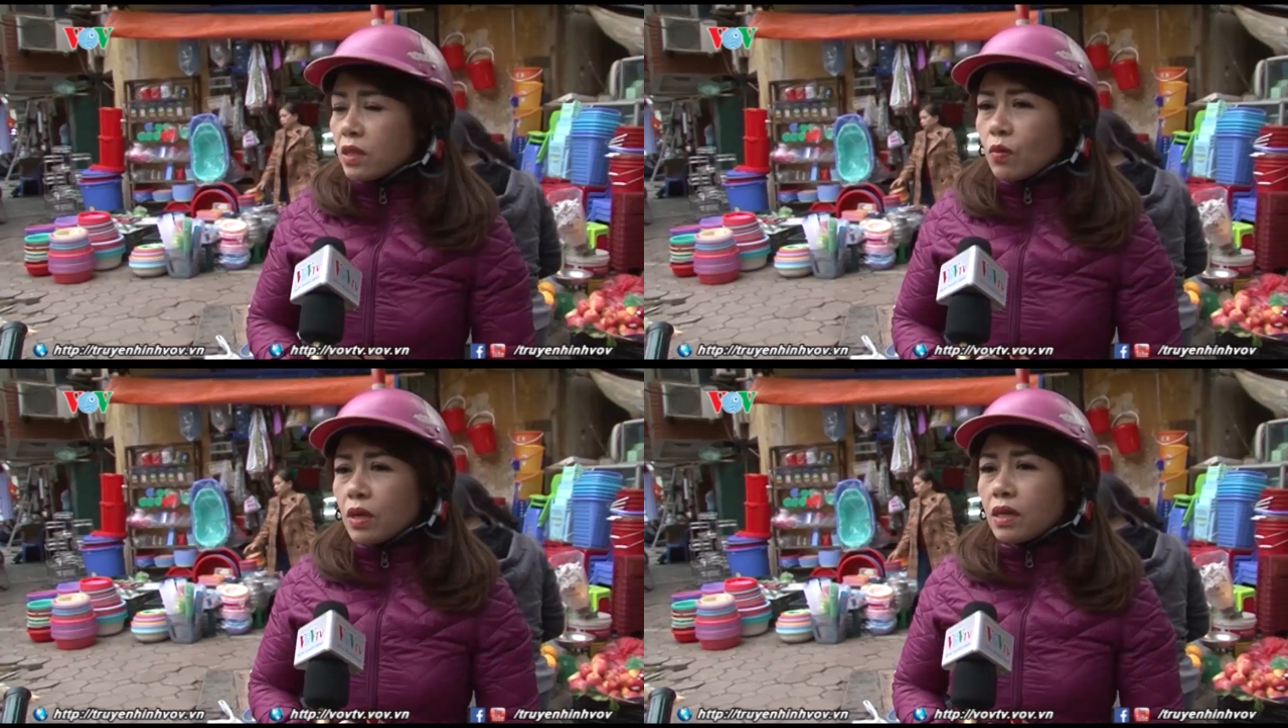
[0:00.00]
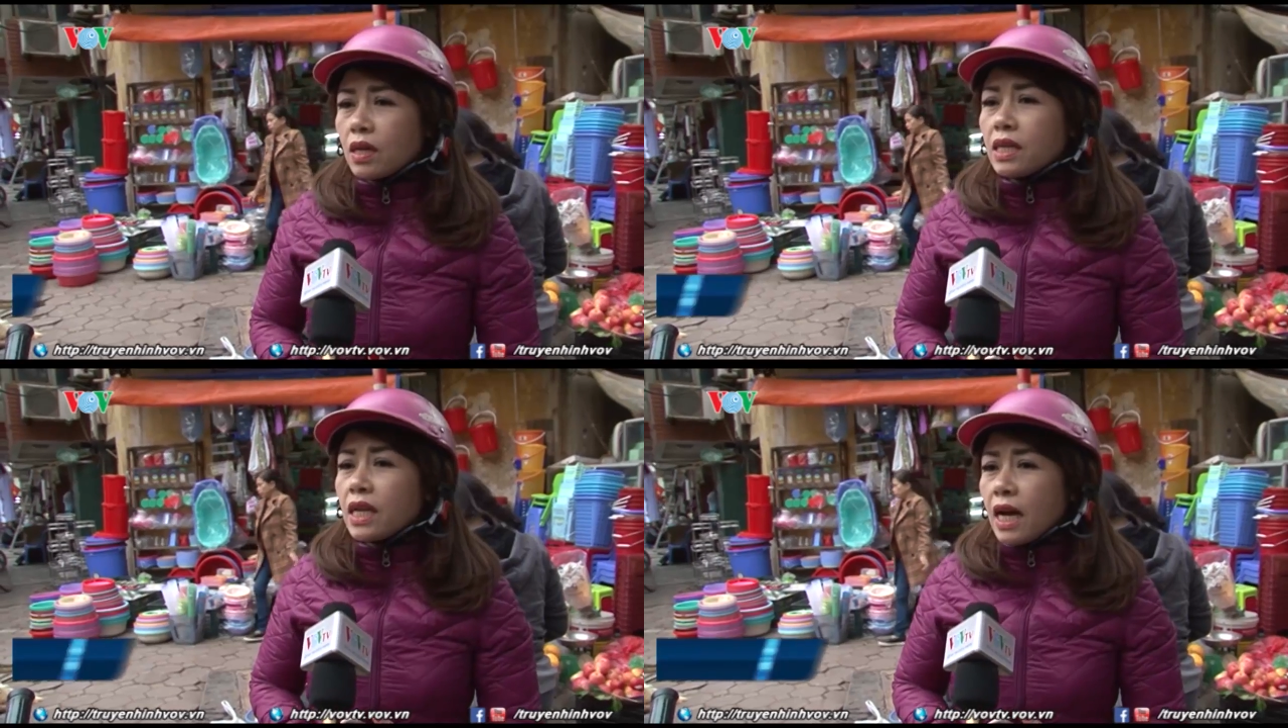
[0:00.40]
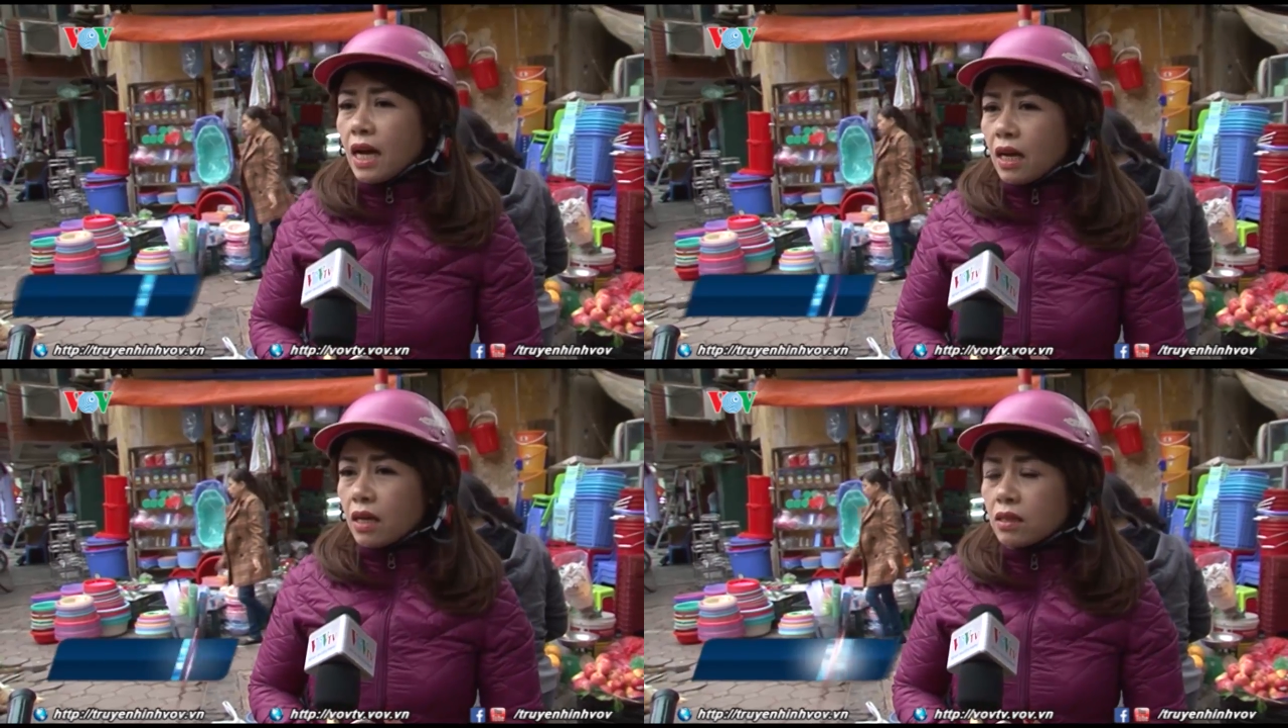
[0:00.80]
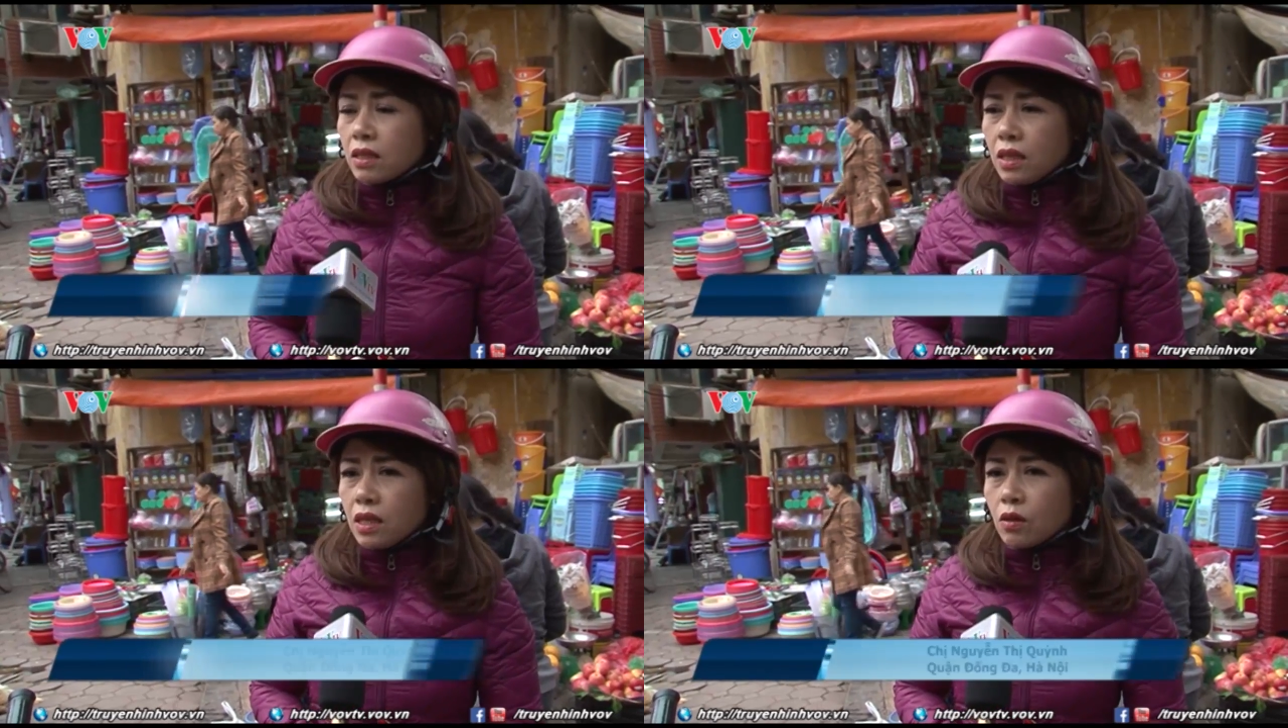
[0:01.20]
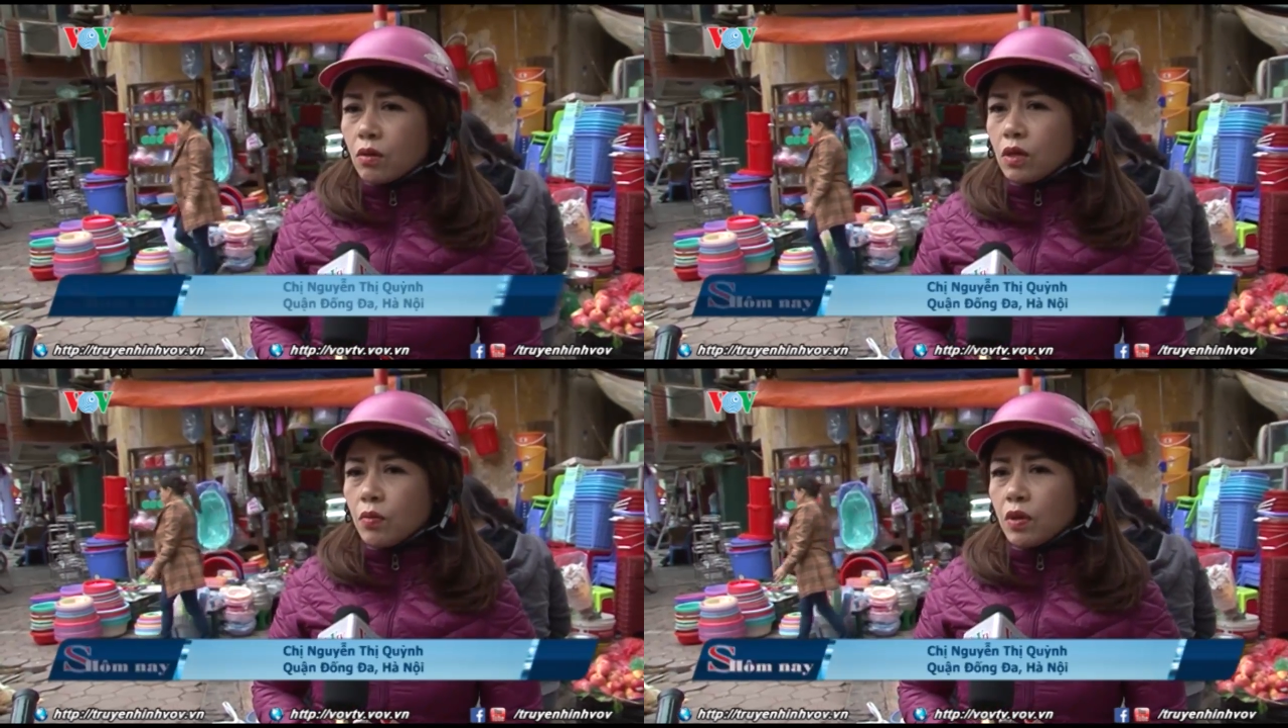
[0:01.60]
Chẳng qua là gần nhà chị đi,
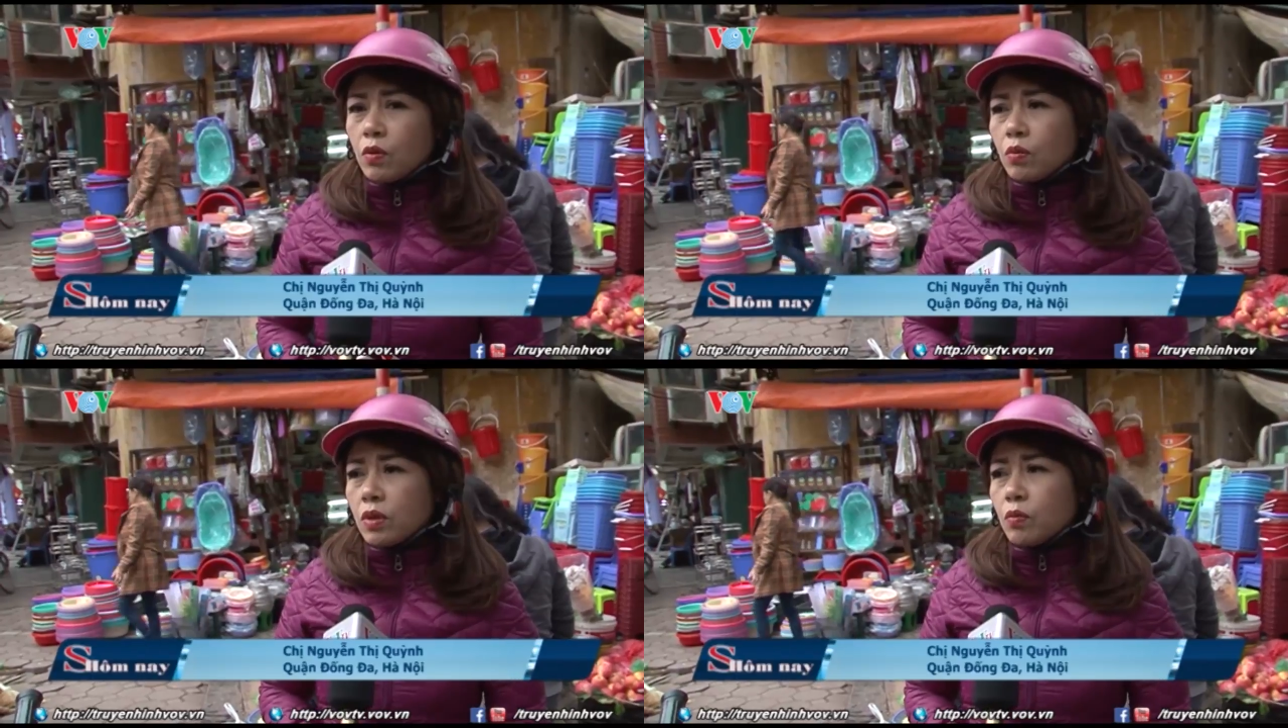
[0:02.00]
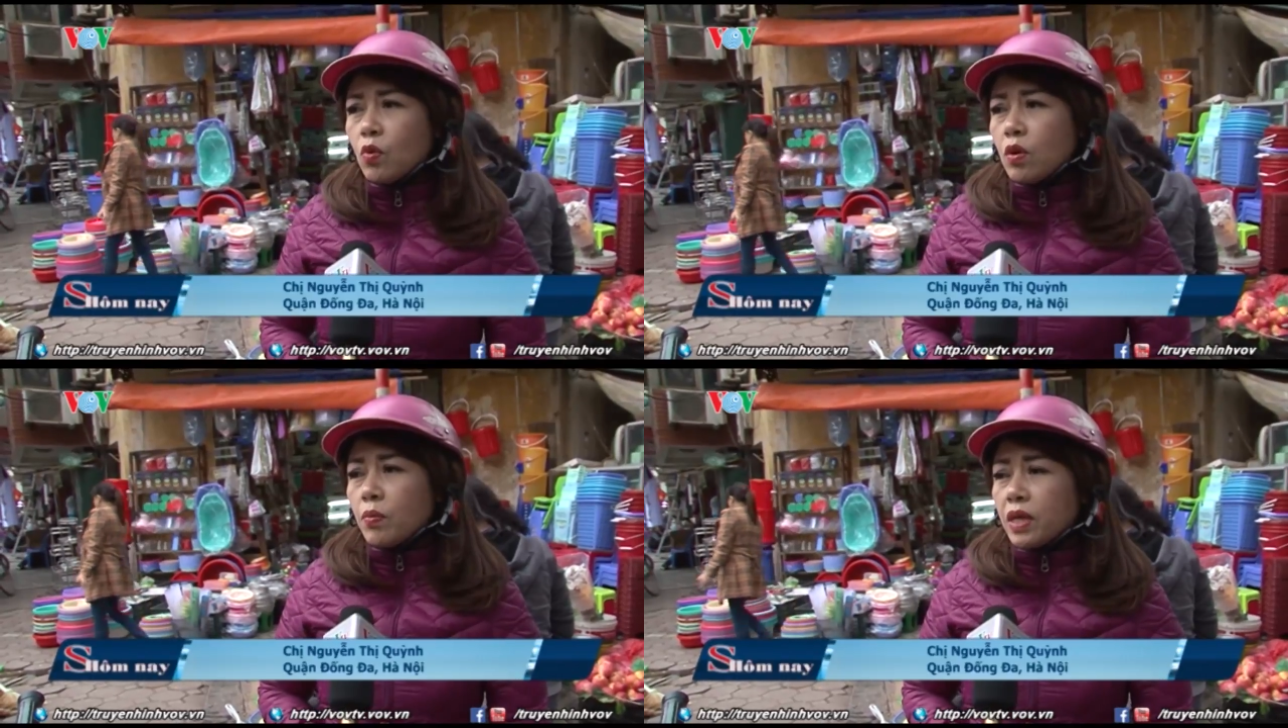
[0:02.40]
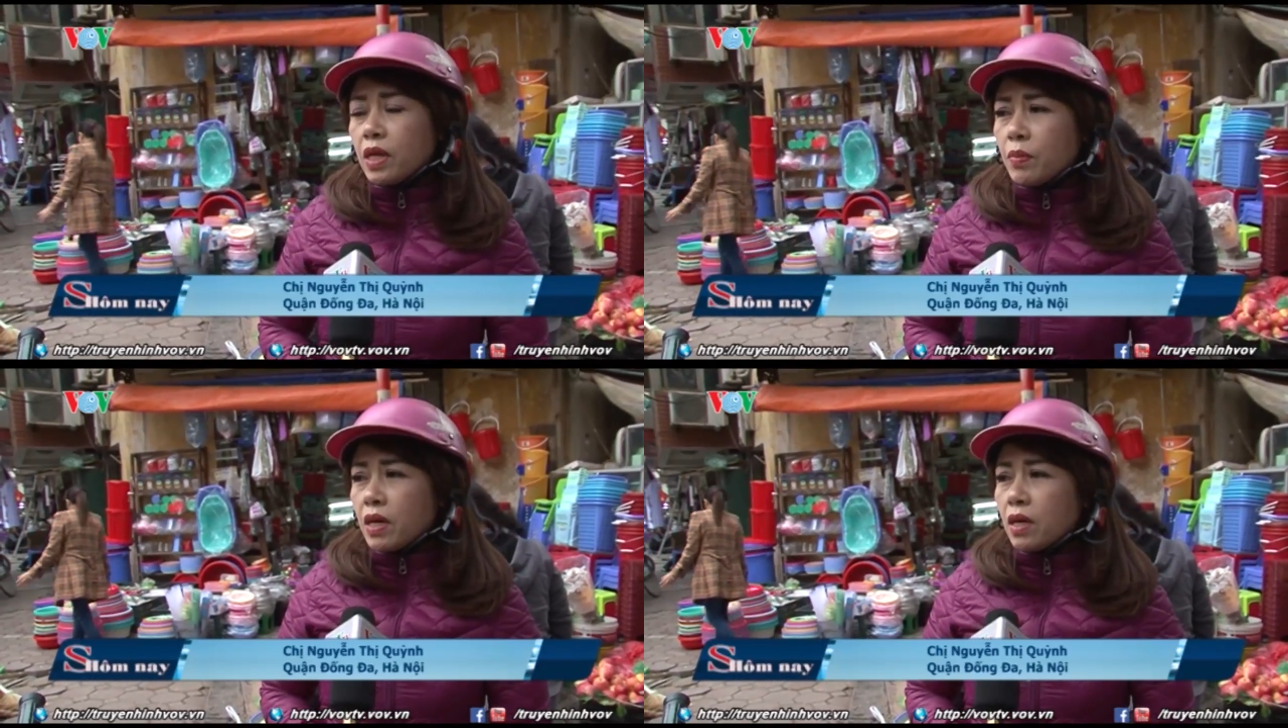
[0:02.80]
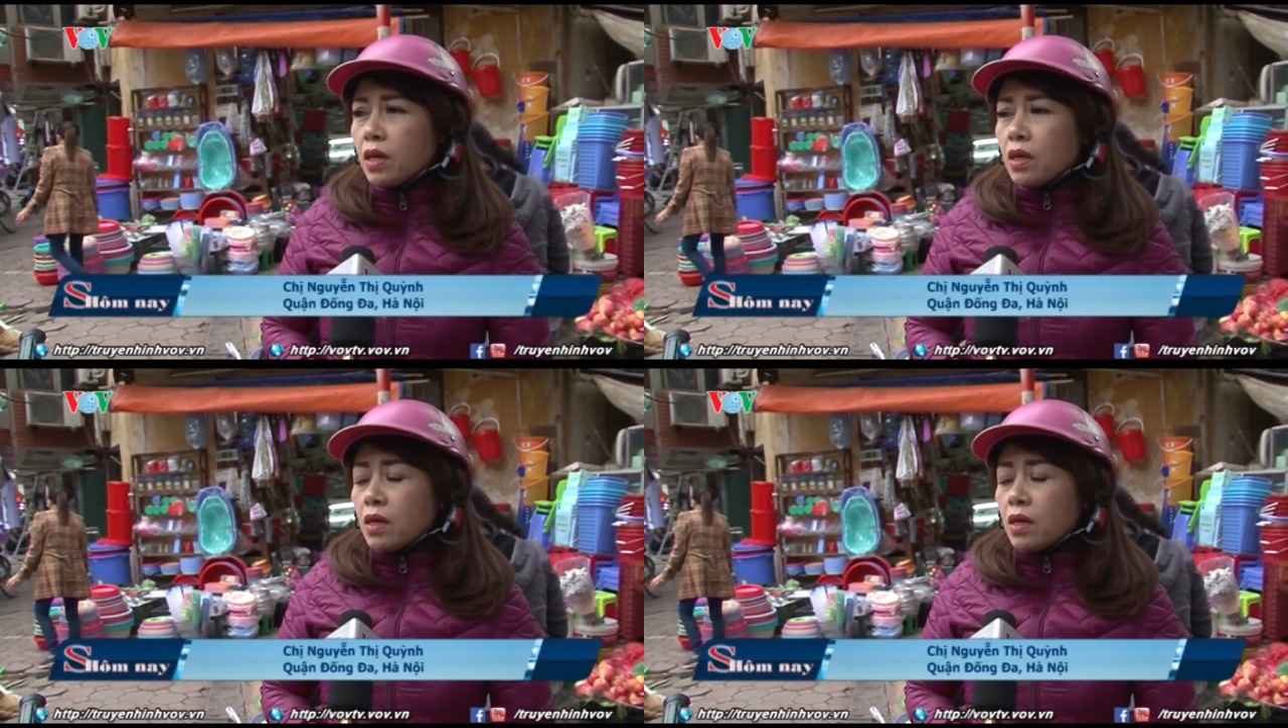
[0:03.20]
còn nếu mà đúng mà mua mà để mà